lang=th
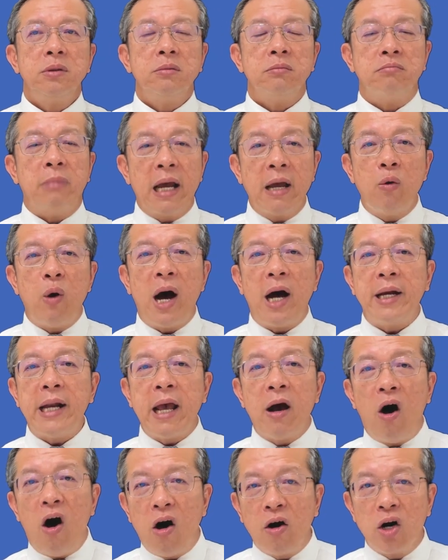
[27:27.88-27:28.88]
ไม่ว่าใน
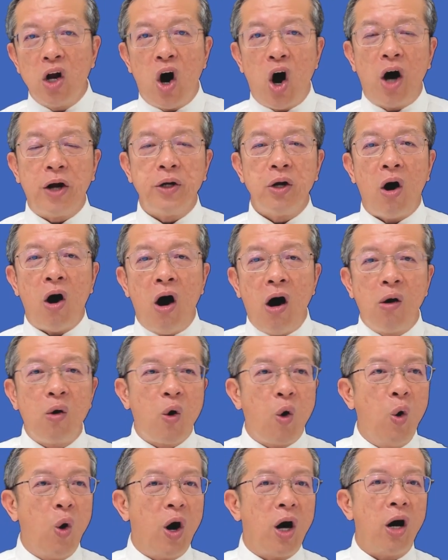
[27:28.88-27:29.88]
ห้องนอน ห้อง
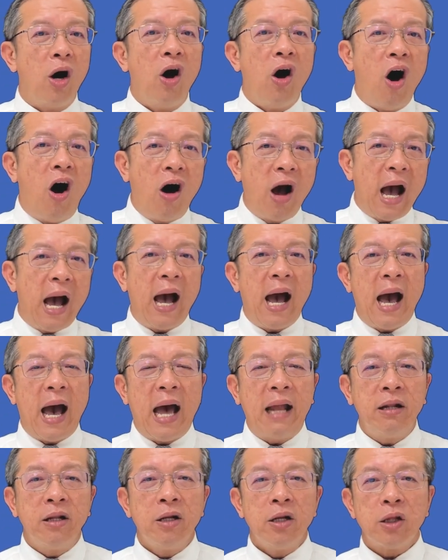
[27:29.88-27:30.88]
ครัว ห้องอาหา
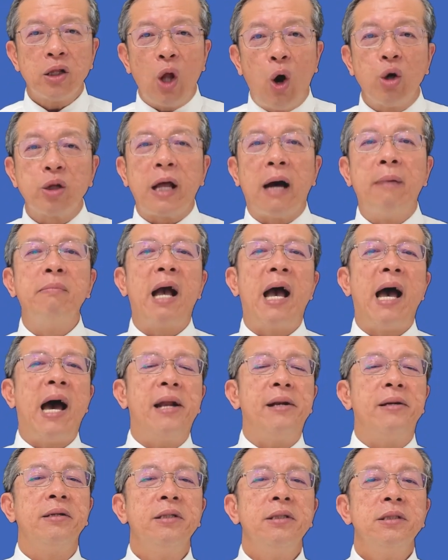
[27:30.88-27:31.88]
รโต๊ะทำงาน
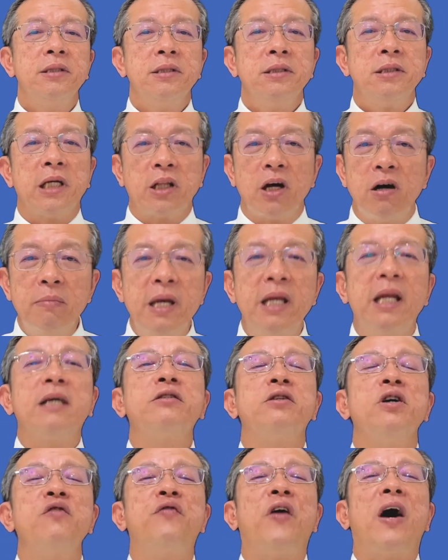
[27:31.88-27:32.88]
จะต้องมีหนัง
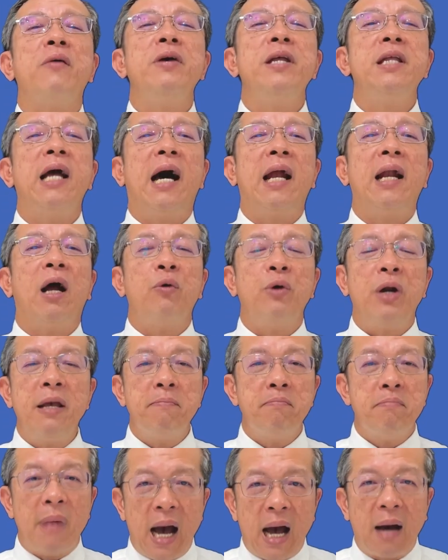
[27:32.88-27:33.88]
สือฝ่ายวิญญาณเหล่านี้
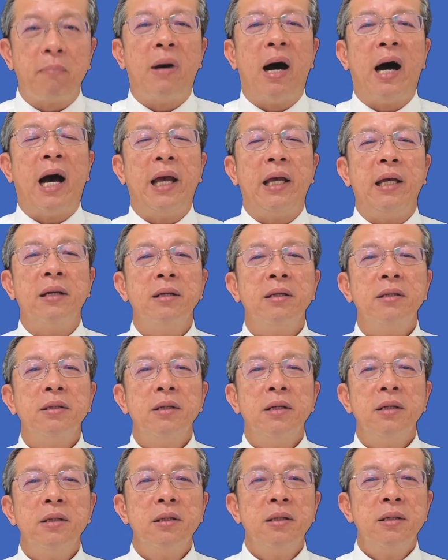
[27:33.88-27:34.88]
มากมาย
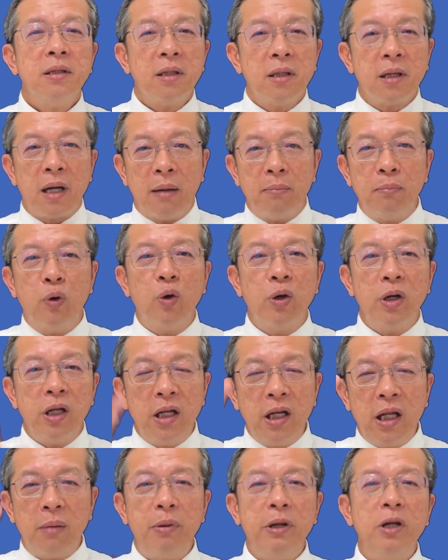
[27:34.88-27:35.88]
คำพูดนี้
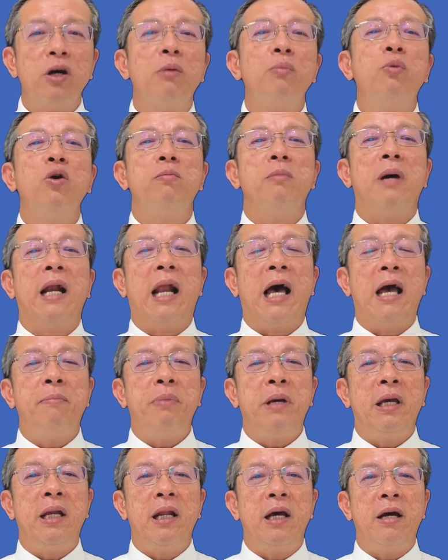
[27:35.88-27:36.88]
เนี่ยพี่น้องพูดมาหลาย
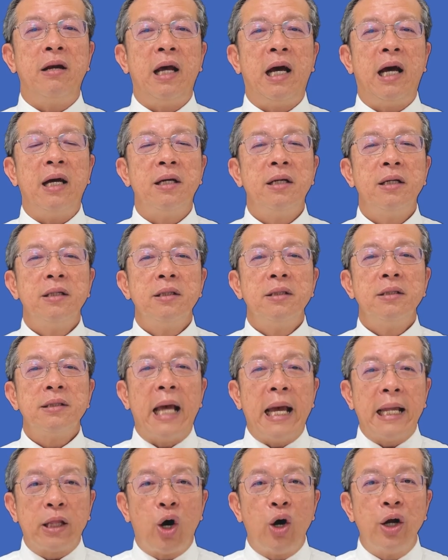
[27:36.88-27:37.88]
ปีแล้วนะ
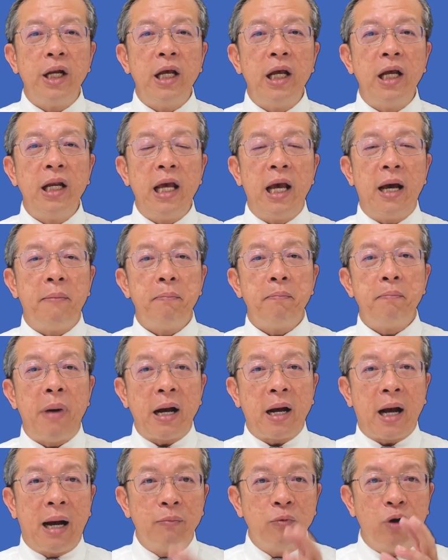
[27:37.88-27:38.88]
แต่ตอนนี้เนี่ย พระ
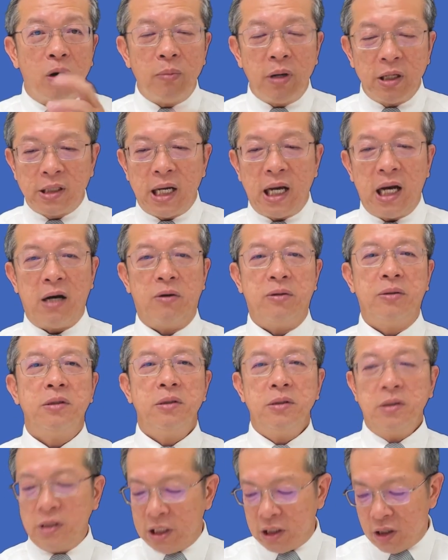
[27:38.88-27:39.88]
คำของพระเจ้า
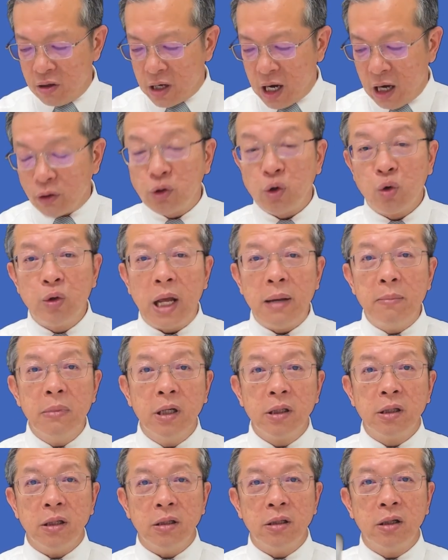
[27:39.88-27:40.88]
จะต้องเข้าสู่ในมื
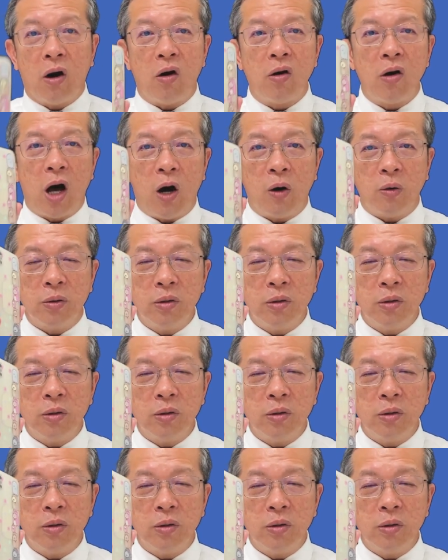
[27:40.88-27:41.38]
อถือของเรา